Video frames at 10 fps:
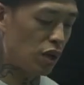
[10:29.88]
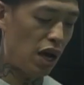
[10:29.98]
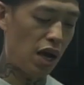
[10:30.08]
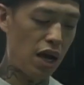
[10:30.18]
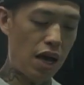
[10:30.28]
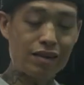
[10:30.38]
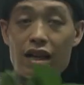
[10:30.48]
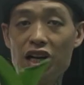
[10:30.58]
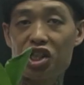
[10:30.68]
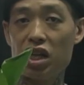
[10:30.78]
una
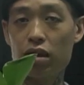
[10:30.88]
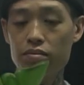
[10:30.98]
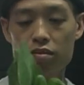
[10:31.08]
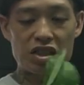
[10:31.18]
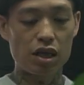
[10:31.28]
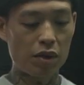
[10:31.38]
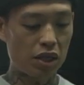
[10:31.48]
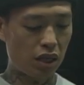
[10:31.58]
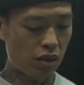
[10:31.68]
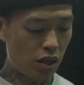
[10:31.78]
acelga china,
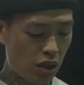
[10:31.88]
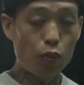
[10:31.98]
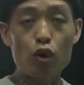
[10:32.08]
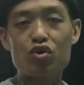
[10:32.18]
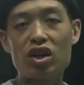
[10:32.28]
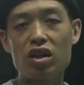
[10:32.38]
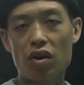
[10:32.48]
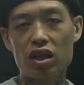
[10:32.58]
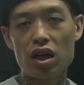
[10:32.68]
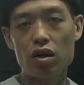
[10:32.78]
básicamente. Pueden usar este
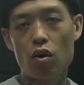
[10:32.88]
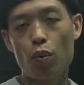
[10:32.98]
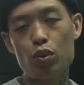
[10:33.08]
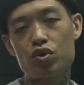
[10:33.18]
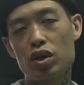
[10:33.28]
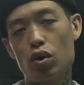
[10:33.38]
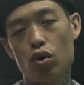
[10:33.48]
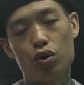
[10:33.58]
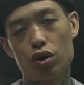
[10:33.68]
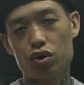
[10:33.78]
vegetal o pueden usar
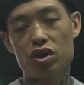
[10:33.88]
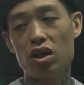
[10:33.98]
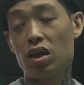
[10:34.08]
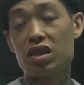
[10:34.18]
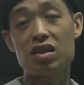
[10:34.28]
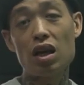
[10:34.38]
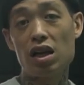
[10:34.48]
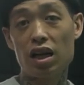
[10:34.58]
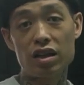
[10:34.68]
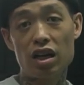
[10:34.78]
otro. Si tienen
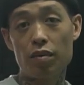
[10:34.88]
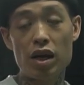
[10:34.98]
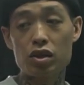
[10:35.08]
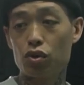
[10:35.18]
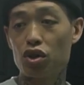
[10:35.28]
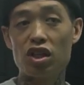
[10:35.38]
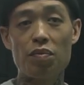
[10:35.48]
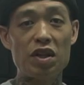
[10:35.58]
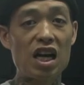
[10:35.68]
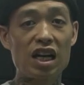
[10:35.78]
acelga nada más o tienen
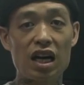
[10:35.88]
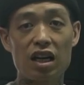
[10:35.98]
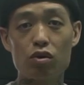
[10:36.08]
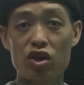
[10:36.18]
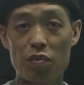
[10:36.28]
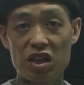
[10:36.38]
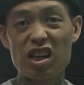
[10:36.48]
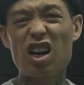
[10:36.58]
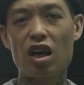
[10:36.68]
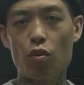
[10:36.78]
espinaca, quieren usar
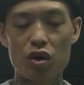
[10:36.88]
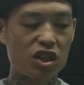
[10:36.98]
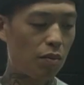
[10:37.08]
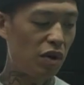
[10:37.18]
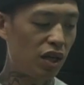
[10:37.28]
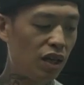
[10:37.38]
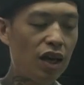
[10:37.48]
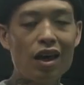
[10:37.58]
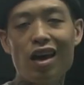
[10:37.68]
espinaca, queda muy bien también.